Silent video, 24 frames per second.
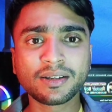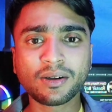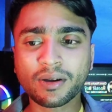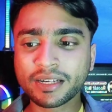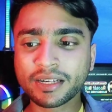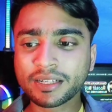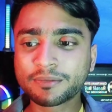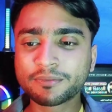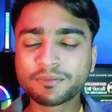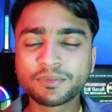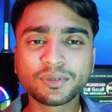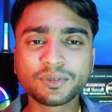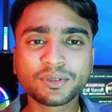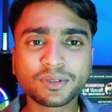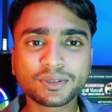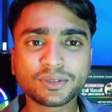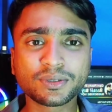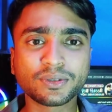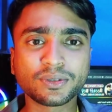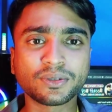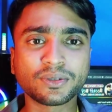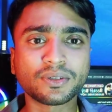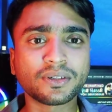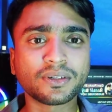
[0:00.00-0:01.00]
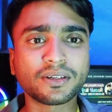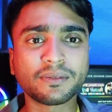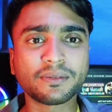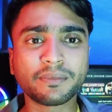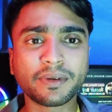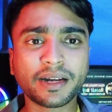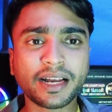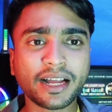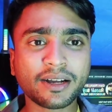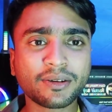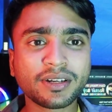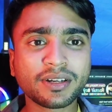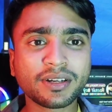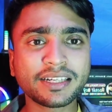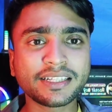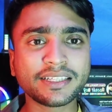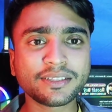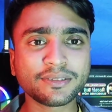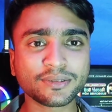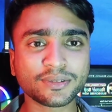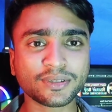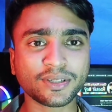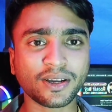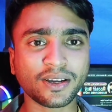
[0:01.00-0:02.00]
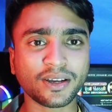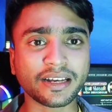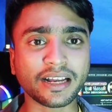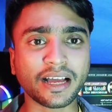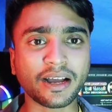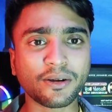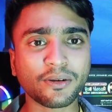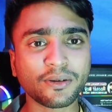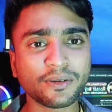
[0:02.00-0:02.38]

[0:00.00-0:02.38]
অনেক পুরাতন মানে এখন আর ইউজ হয় না